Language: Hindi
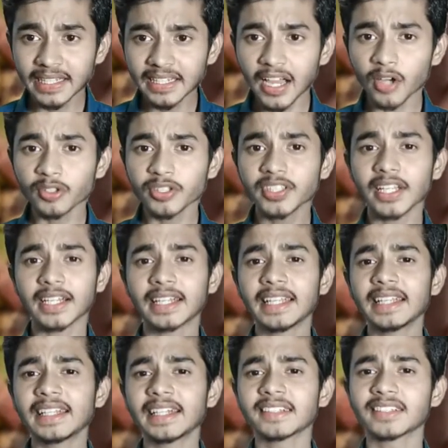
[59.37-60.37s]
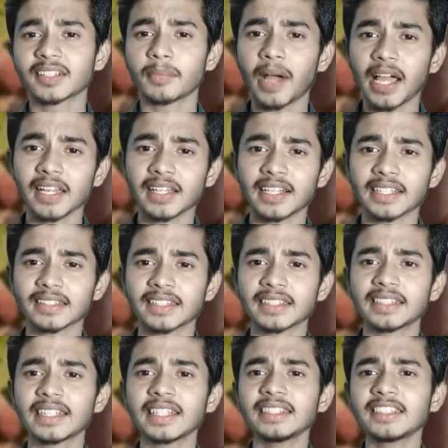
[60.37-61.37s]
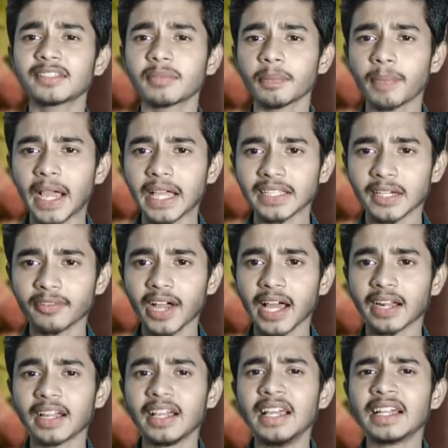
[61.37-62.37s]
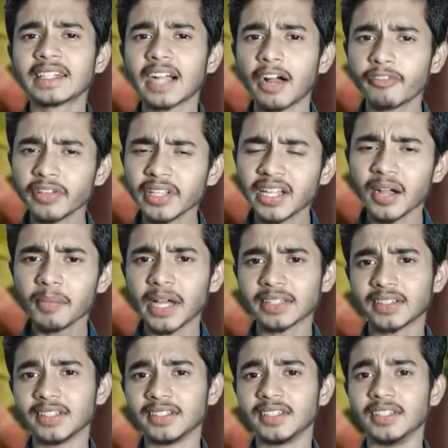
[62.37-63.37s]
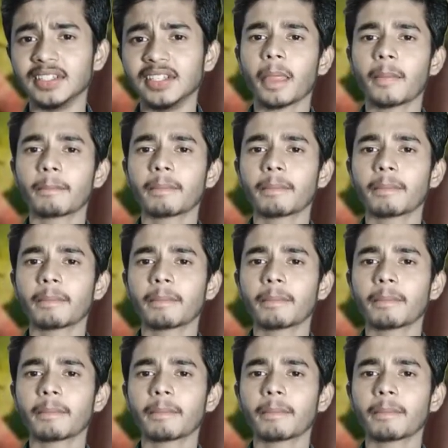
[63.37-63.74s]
ग्रीन हाउस तकनीक का इस्तेमाल करते थे जिसमें पैदावार काफ़ी कम आती थी